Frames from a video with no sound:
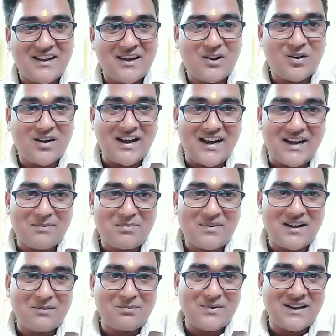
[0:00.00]
और आपका
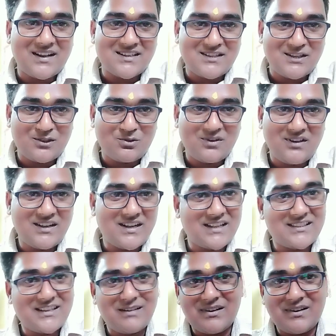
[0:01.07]
अपना अस्तित्व ही
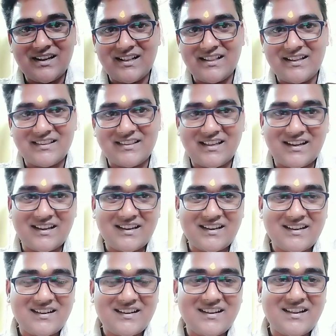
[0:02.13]
खतरे में डाल देता है
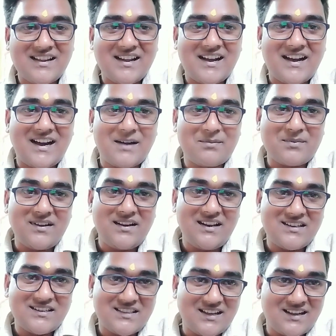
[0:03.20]
आपकी
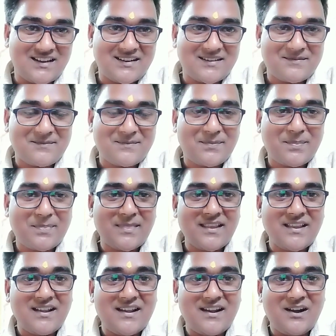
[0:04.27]
निजता
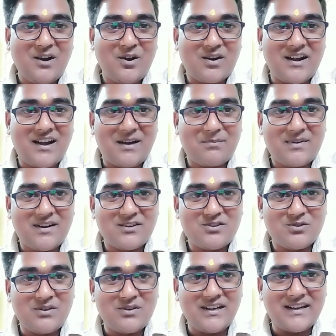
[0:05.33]
और आपका
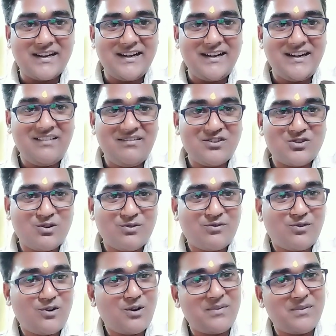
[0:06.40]
जो एक इंडिविजुअल
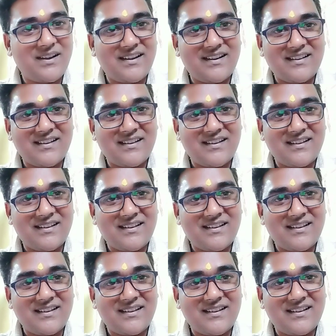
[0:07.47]
फॉर्म है
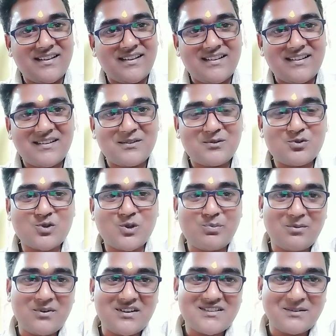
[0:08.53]
वो
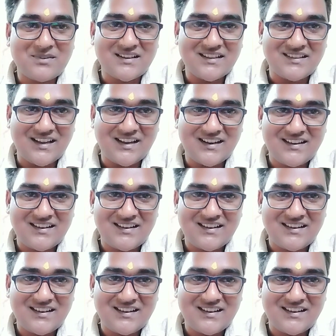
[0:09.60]
डिस्टर्ब कर देता है